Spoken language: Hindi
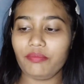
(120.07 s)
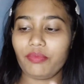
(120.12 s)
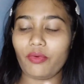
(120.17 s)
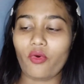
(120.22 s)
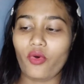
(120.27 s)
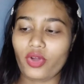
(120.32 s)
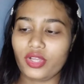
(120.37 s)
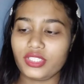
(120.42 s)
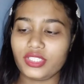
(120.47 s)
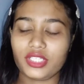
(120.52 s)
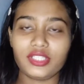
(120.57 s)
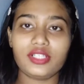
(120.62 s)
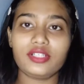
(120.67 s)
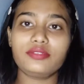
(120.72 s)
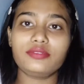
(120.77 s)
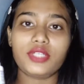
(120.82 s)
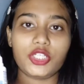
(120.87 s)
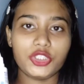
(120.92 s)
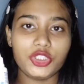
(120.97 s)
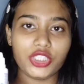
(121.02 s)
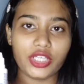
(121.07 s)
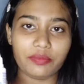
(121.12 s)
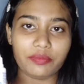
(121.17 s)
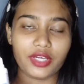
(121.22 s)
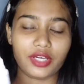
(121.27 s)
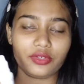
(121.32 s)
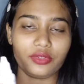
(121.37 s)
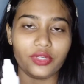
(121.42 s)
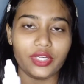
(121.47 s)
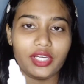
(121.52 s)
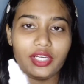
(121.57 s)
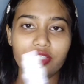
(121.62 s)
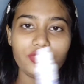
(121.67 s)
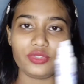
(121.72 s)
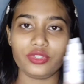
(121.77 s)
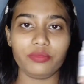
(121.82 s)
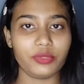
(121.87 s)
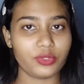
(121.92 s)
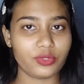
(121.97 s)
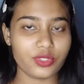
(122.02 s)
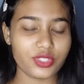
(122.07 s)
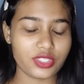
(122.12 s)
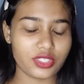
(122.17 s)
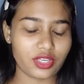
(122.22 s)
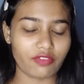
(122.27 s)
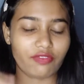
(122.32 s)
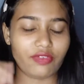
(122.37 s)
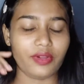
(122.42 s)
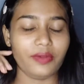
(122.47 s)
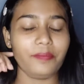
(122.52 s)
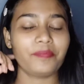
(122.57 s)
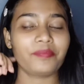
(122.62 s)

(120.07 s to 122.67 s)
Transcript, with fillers: बहुत ज़्यादा अच्छा अपनी आंखों के लिए तो ये बिल्कुल सेफ है